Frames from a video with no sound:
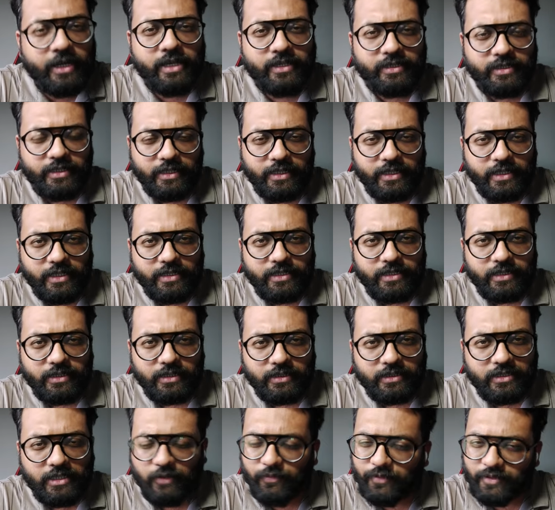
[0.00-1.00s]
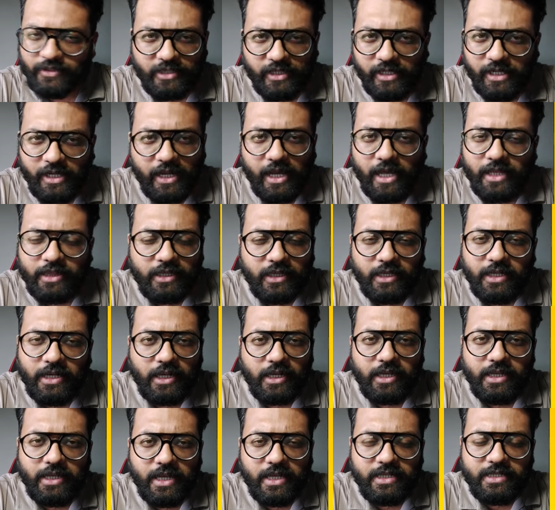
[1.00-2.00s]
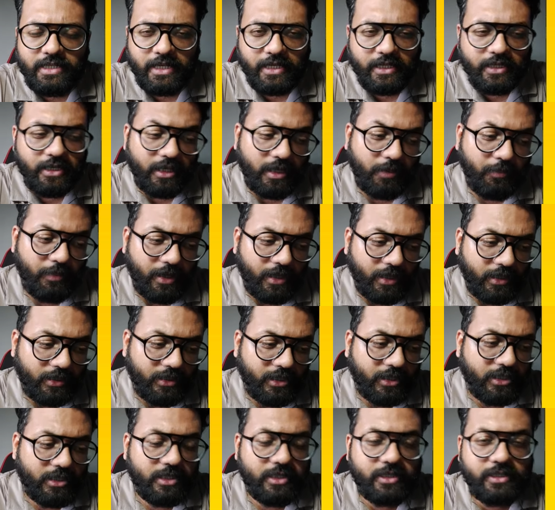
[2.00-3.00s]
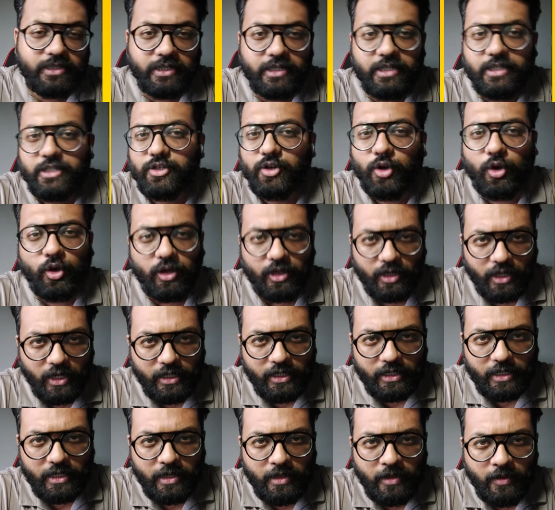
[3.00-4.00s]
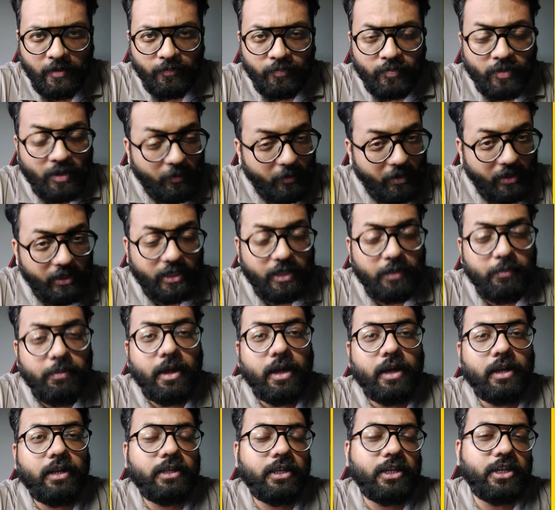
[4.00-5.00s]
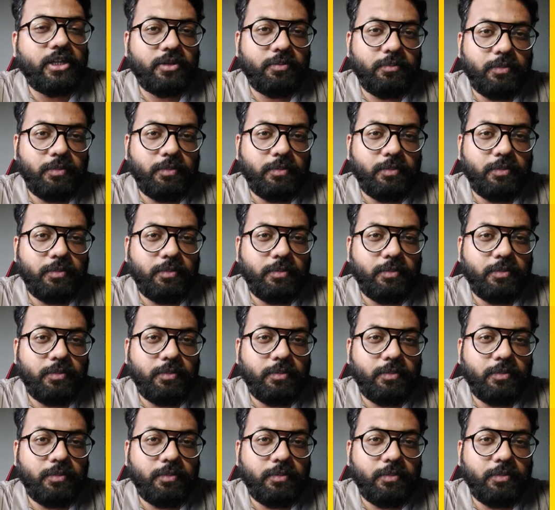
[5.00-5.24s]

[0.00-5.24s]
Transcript: ये सीरीज सिर्फ इसीलिए याद नहीं रखी दिया जाएगी कि बांग्लादेश ने सीरीज ड्रॉ करा ली बल्कि बांग्लादेश